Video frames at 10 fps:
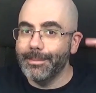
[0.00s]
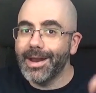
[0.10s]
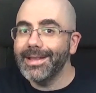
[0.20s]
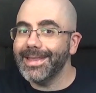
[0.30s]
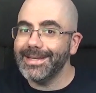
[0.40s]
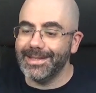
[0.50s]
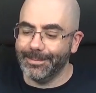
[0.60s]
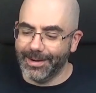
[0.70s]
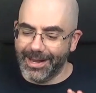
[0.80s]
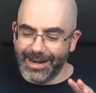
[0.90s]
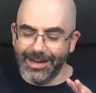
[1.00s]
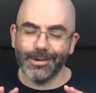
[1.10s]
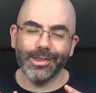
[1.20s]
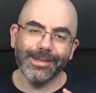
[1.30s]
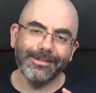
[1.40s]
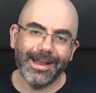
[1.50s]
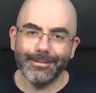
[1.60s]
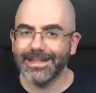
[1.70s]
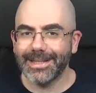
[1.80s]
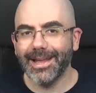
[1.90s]
Pero antes de poner el libro encima de la
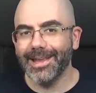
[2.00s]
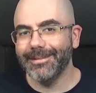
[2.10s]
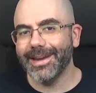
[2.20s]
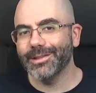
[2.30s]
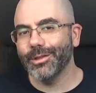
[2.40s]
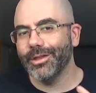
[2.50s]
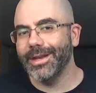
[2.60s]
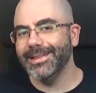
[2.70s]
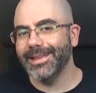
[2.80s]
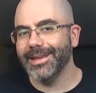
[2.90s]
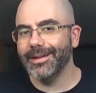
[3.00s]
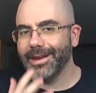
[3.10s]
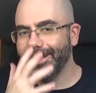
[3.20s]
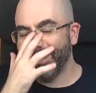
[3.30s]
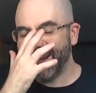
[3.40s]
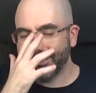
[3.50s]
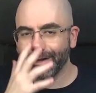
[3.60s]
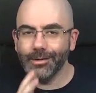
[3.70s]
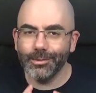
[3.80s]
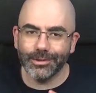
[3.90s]
mesa y ver todo el interior y ver las
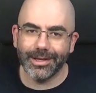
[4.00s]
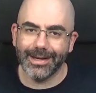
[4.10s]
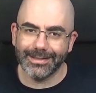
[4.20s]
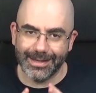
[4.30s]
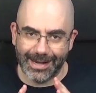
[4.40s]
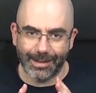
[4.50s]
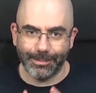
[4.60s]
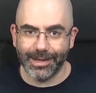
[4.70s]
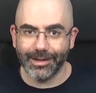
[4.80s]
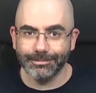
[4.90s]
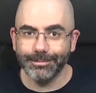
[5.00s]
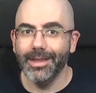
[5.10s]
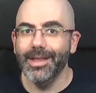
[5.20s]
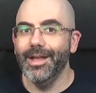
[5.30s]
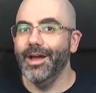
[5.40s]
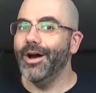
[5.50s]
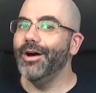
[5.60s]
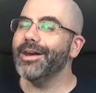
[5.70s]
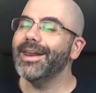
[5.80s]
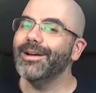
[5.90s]
conclusiones y la opinión,
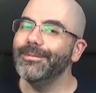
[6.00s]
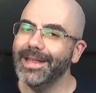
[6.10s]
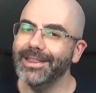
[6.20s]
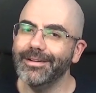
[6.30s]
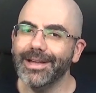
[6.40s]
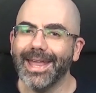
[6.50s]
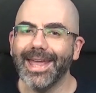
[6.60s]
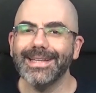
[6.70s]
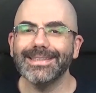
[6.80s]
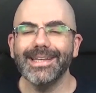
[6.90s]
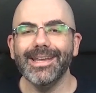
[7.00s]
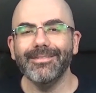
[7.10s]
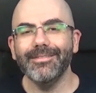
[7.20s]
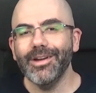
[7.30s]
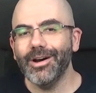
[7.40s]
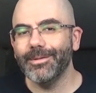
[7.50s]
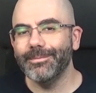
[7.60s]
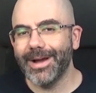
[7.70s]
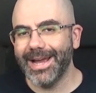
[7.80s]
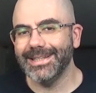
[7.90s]
os recomiendo que si no
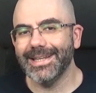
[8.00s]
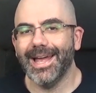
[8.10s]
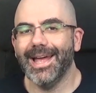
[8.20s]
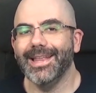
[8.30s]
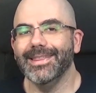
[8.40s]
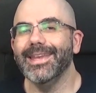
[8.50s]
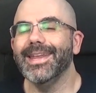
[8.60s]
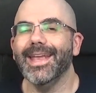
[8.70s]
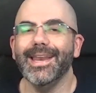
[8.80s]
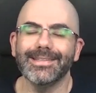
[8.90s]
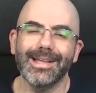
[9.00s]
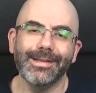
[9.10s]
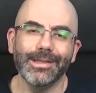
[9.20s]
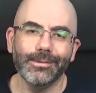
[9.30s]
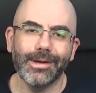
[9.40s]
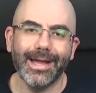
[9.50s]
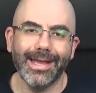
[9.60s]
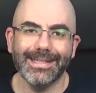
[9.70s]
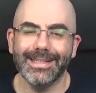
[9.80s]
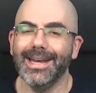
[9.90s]
vais a dirigir esta aventura
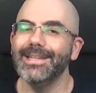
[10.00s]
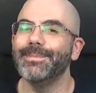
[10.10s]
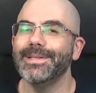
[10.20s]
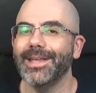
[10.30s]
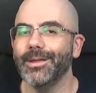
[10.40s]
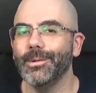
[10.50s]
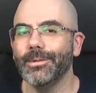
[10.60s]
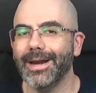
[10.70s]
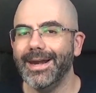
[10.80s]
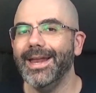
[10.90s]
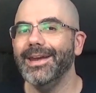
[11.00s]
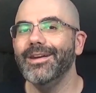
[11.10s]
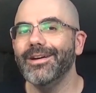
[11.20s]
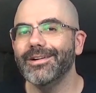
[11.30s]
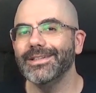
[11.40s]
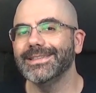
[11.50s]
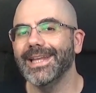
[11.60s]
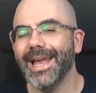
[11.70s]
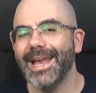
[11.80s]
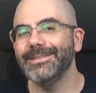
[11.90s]
y si tenéis pensado jugarla, no
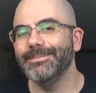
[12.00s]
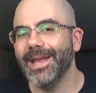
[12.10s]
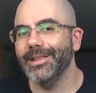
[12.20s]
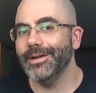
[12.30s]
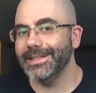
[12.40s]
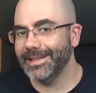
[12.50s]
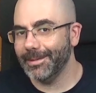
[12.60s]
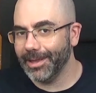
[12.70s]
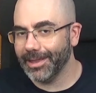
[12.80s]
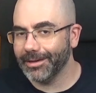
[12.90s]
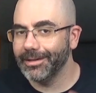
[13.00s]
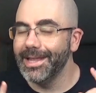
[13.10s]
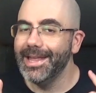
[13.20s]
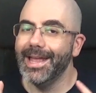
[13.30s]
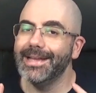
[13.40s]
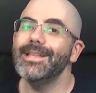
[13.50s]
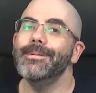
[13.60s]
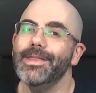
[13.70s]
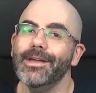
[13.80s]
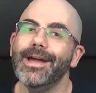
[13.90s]
sigáis viendo este vídeo. Este
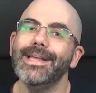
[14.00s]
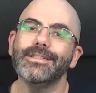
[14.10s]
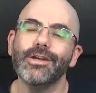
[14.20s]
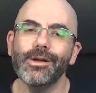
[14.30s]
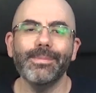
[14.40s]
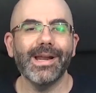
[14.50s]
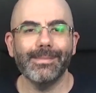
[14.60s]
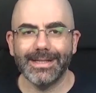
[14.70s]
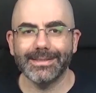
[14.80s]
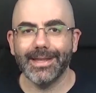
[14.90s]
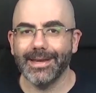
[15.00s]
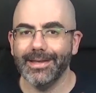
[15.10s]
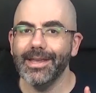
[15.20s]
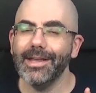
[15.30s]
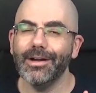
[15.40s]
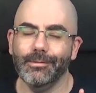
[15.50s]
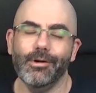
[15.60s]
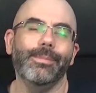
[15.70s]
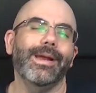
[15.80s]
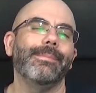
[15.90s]
vídeo es solo para máster y
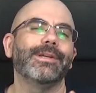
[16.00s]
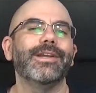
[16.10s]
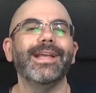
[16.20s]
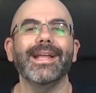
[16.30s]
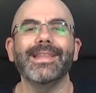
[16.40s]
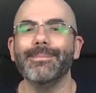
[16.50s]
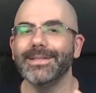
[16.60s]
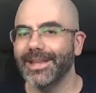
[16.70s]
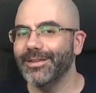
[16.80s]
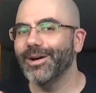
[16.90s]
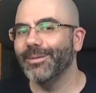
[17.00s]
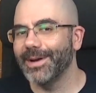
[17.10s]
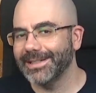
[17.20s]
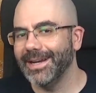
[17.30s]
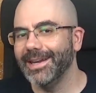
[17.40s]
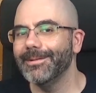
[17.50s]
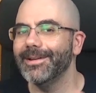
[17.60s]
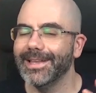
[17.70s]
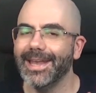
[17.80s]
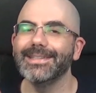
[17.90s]
o para personas que están pensando en comprarse el
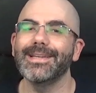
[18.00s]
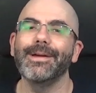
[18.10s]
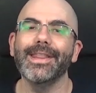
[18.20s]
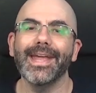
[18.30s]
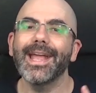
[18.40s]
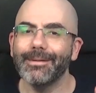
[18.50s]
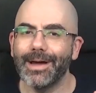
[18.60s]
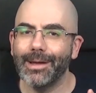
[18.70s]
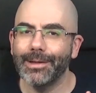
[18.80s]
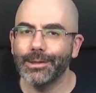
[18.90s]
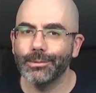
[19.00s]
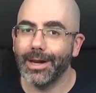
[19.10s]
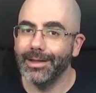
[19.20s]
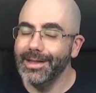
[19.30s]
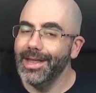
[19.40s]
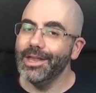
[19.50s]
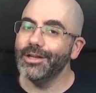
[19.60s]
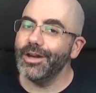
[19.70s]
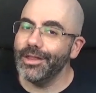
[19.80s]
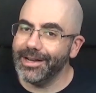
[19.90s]
libro y quieren saber de qué va la aventura. Y
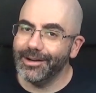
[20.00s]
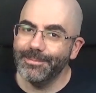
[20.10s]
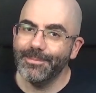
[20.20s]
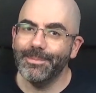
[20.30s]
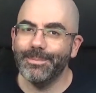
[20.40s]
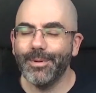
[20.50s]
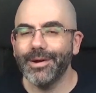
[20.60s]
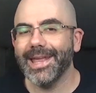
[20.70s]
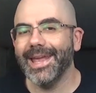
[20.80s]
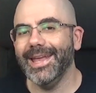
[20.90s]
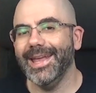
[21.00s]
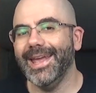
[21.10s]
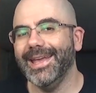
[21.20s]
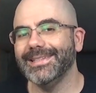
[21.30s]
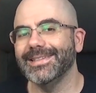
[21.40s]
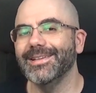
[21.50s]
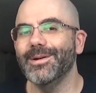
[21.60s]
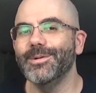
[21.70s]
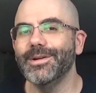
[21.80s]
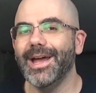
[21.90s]
os lo digo porque es
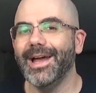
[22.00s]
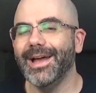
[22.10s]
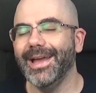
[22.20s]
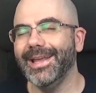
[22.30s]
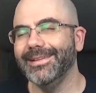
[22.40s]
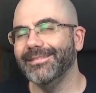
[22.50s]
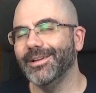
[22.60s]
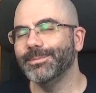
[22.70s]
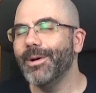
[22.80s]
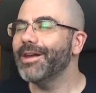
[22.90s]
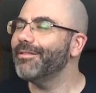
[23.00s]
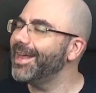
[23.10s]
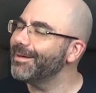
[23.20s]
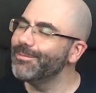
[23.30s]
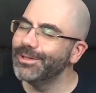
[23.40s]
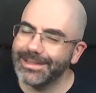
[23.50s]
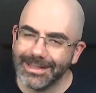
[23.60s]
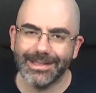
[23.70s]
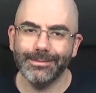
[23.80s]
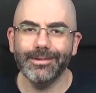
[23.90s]
una... Eh, os puede arruinar
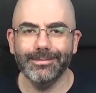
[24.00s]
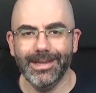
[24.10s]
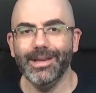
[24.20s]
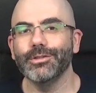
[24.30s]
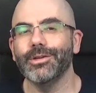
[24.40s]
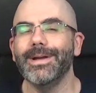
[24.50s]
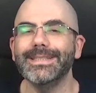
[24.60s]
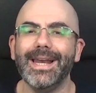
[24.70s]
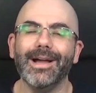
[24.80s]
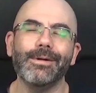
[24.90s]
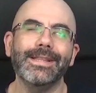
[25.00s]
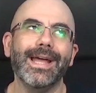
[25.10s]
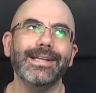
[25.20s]
muchísimo, incluso más de la cuenta.